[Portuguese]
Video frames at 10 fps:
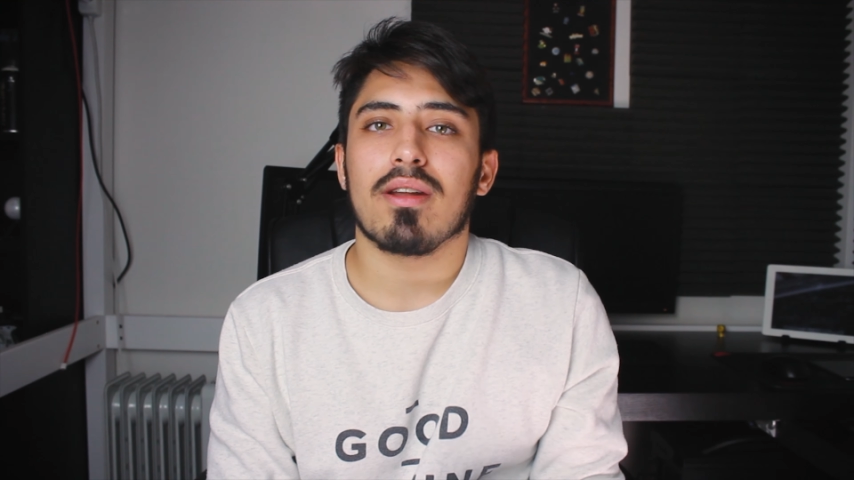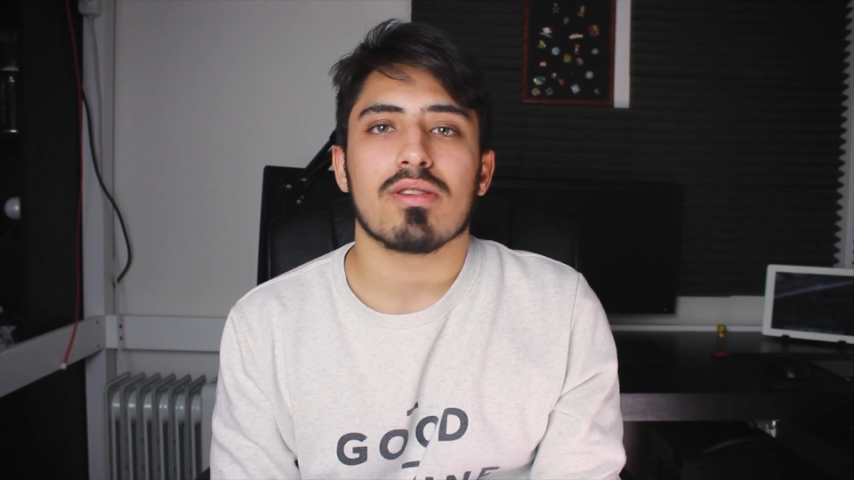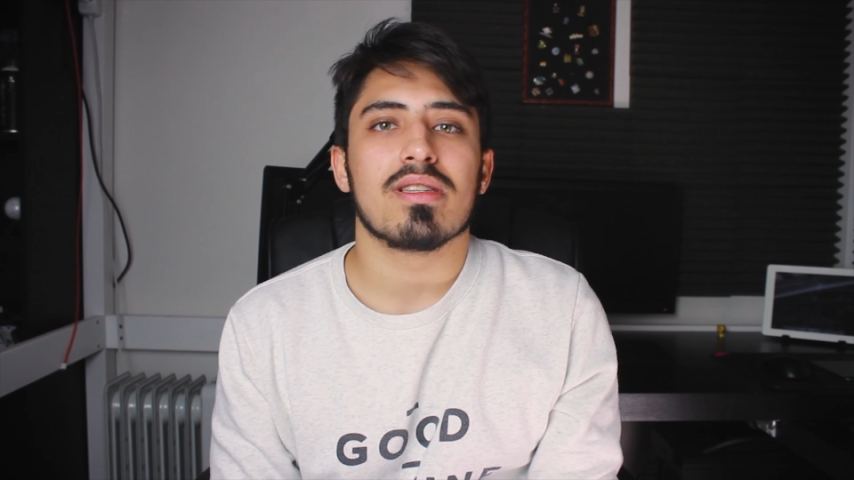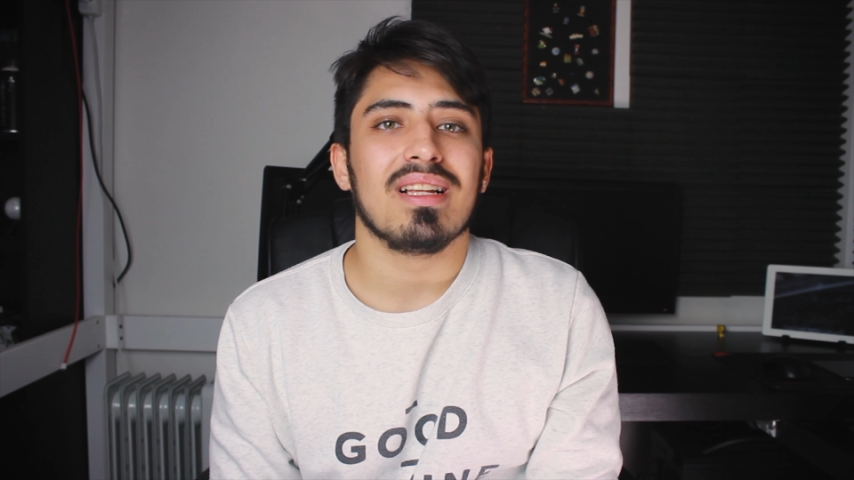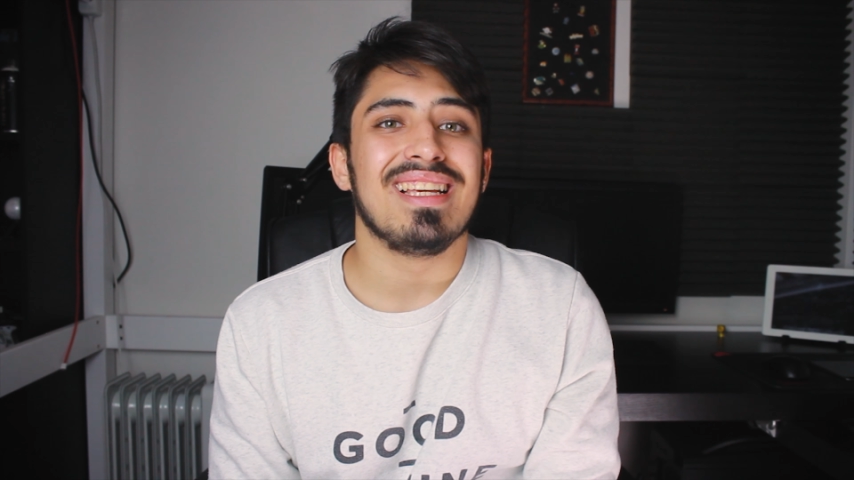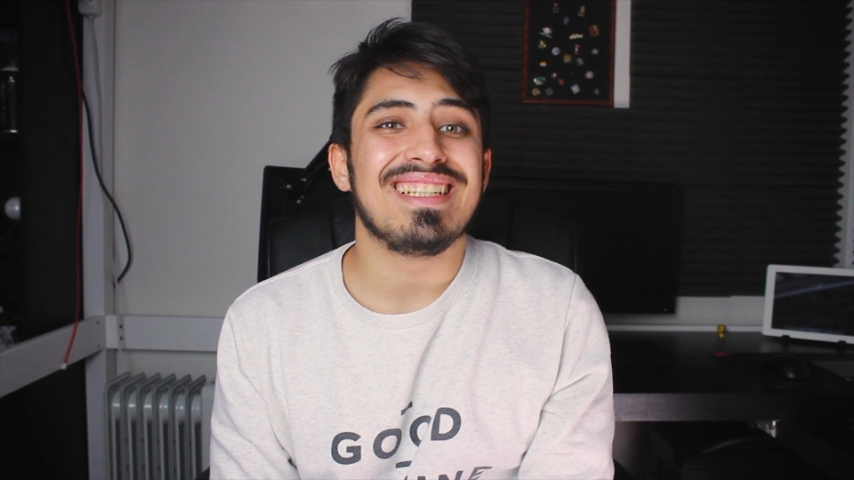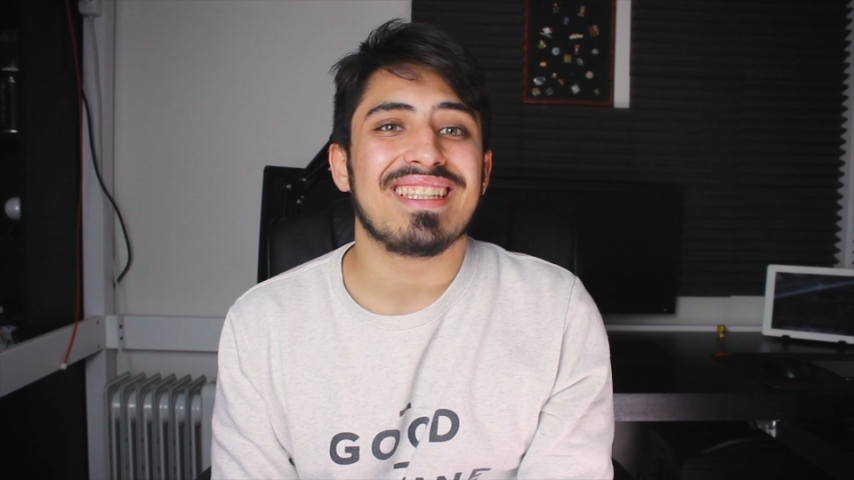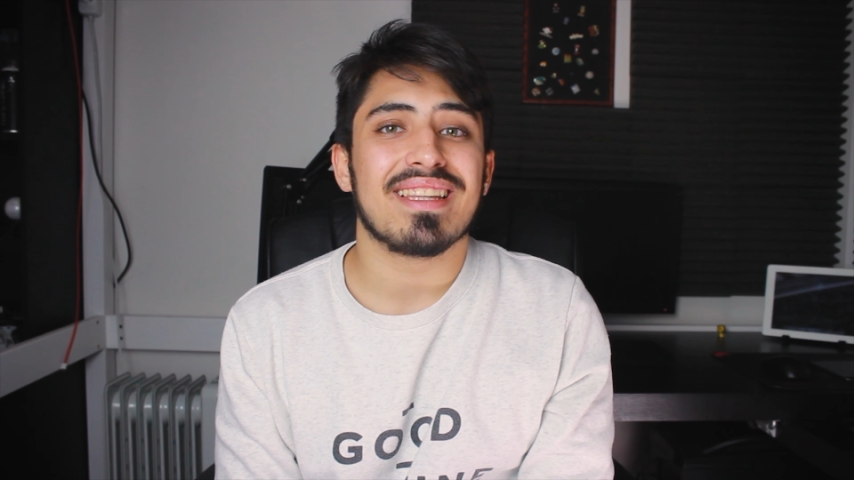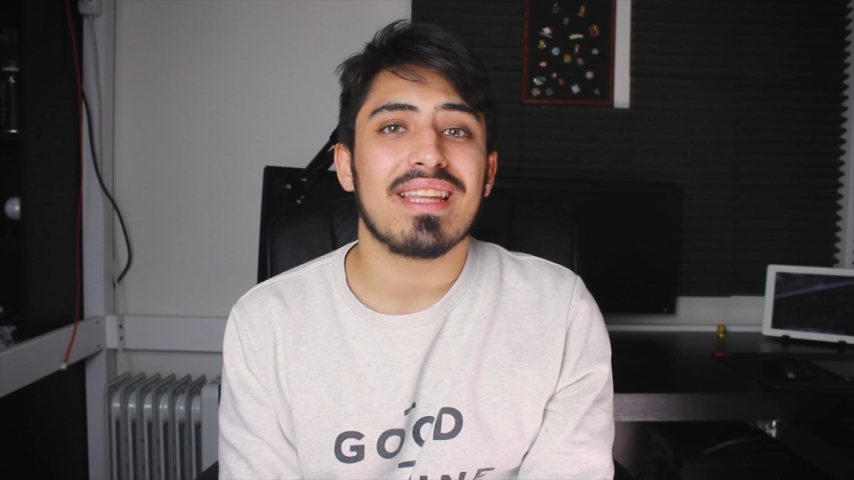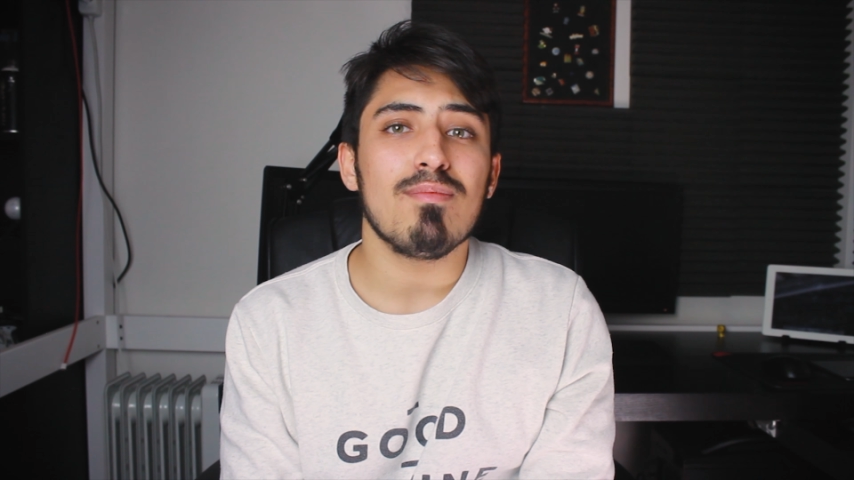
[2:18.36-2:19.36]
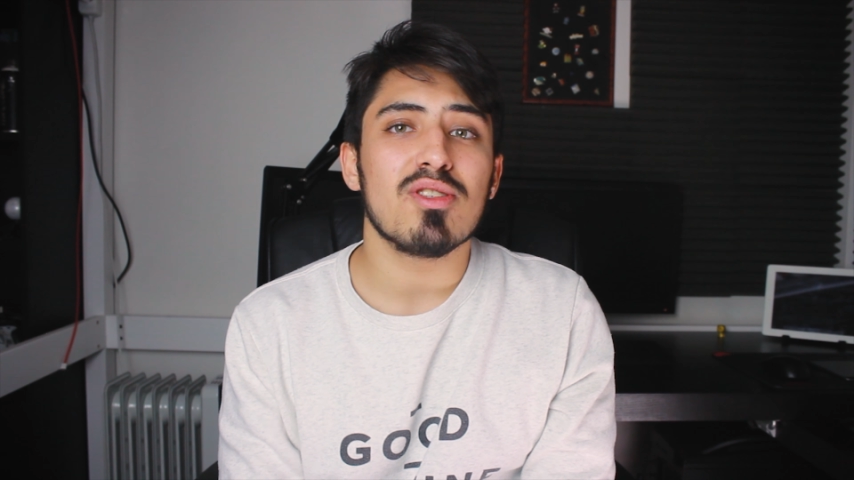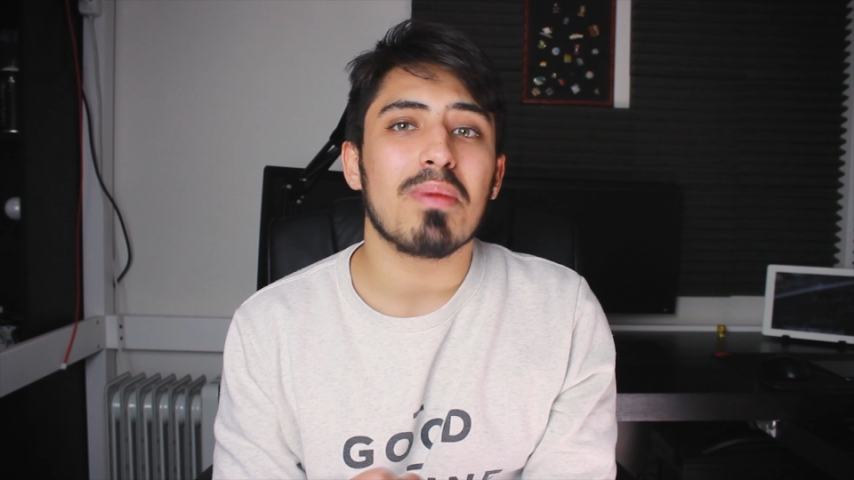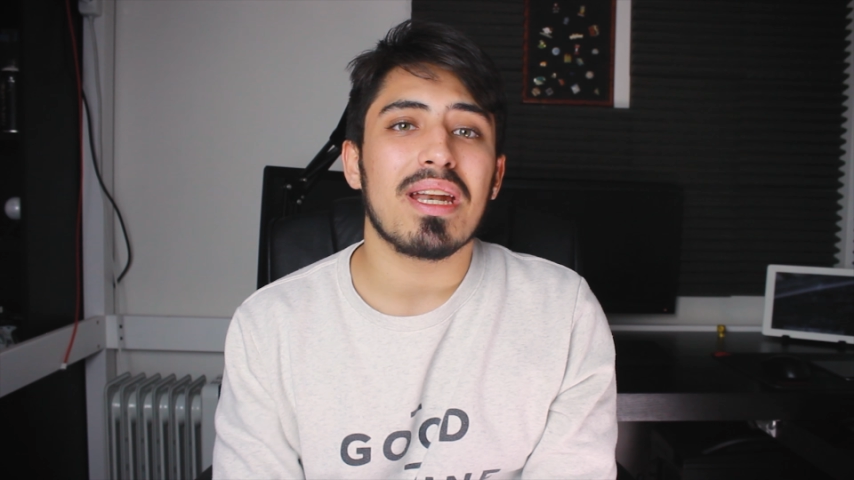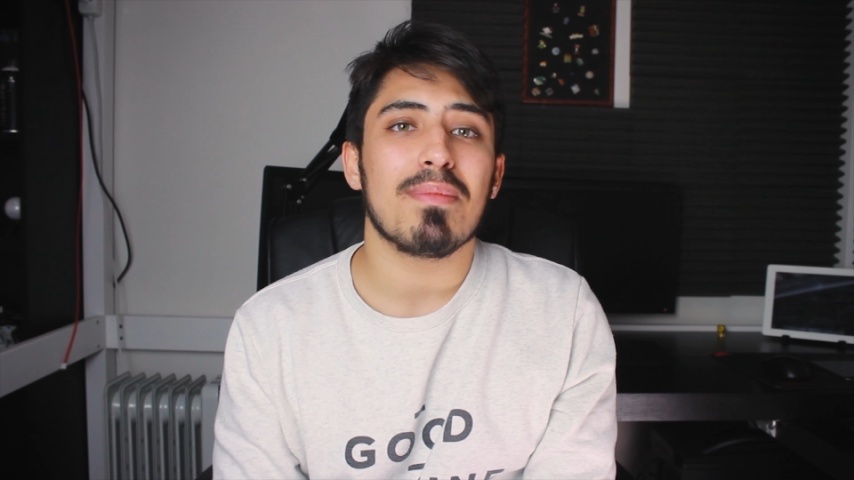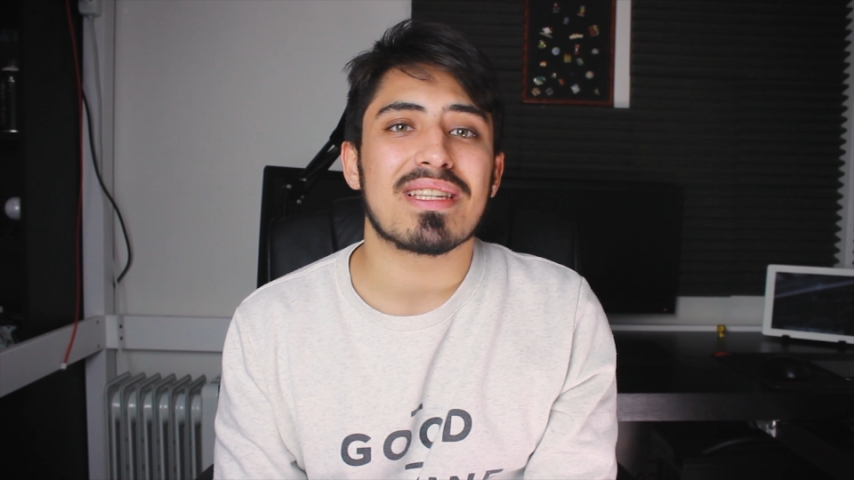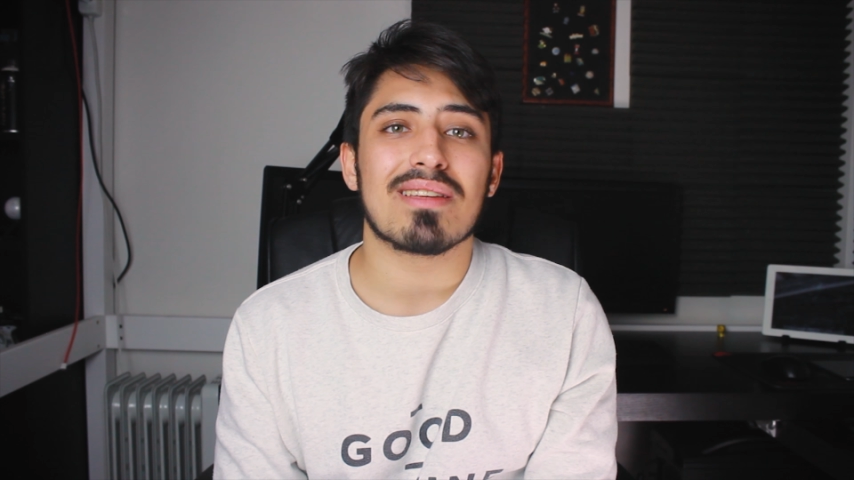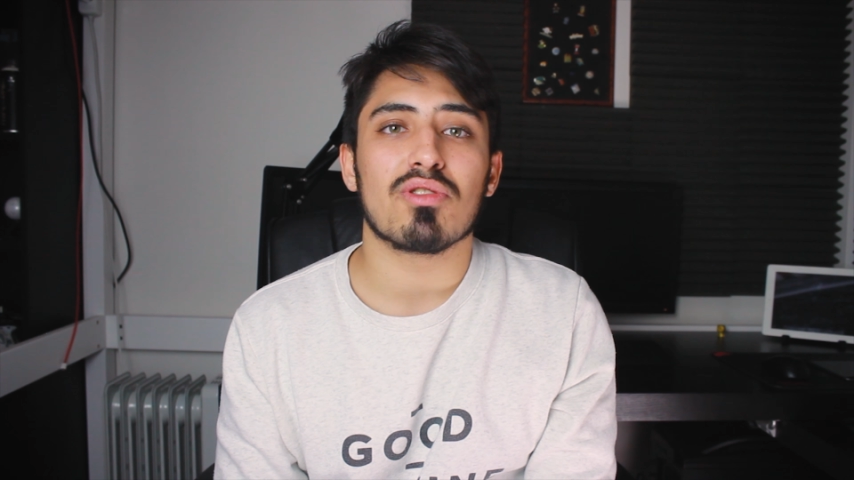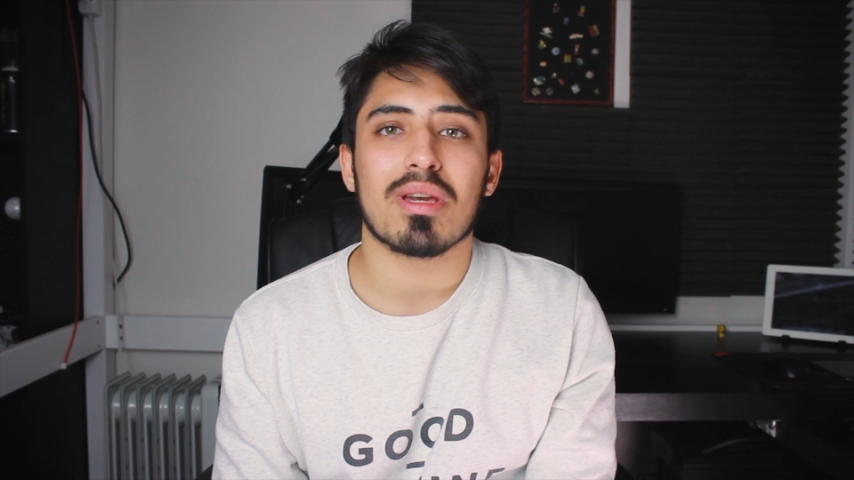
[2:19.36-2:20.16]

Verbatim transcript: a nossa lista, temos uma animação